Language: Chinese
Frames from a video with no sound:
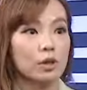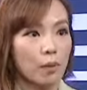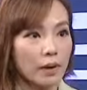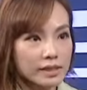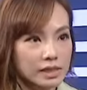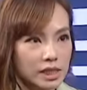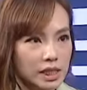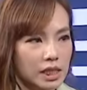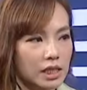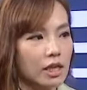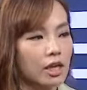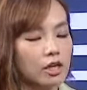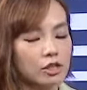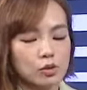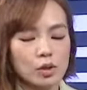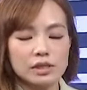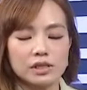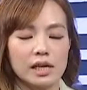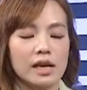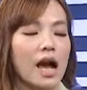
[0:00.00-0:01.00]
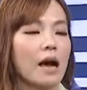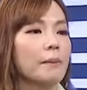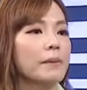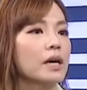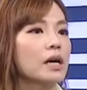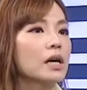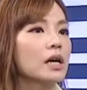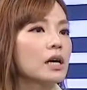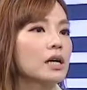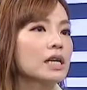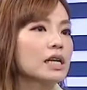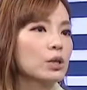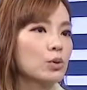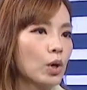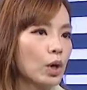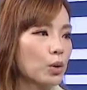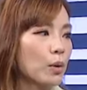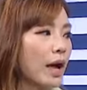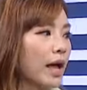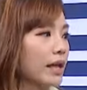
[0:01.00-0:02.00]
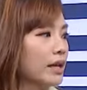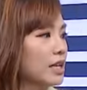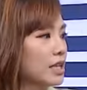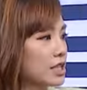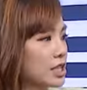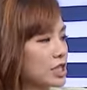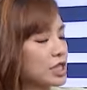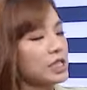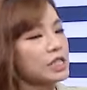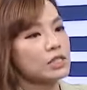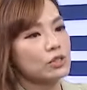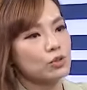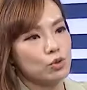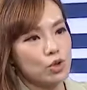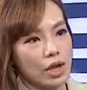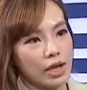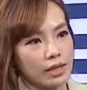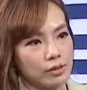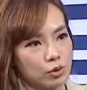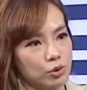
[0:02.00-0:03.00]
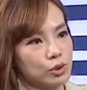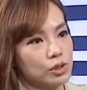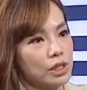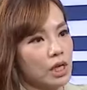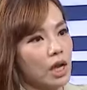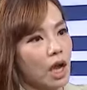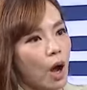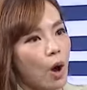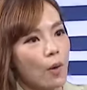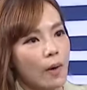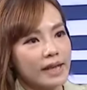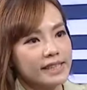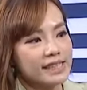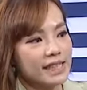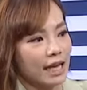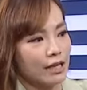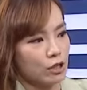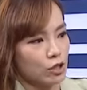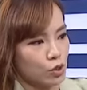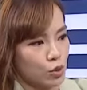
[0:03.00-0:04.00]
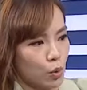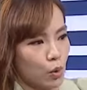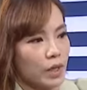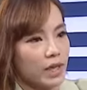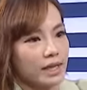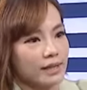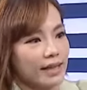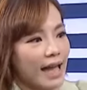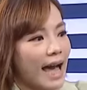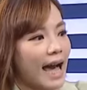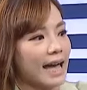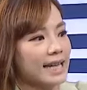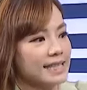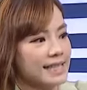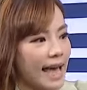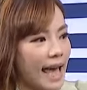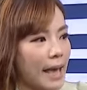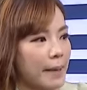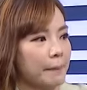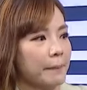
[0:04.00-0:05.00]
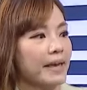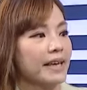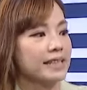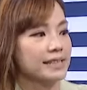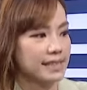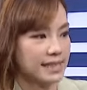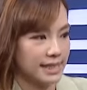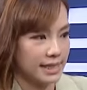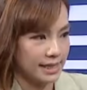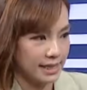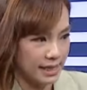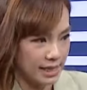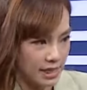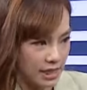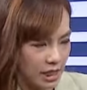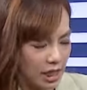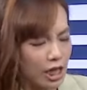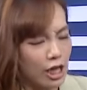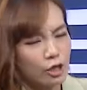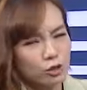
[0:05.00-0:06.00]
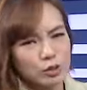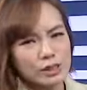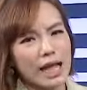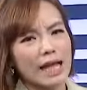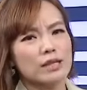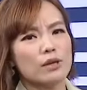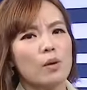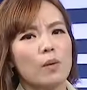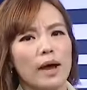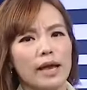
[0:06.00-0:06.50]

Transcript: 友的关系，所以钱康明合理推断是 Jack 去跟高洪安讲，所以他才被请辞。所以大家就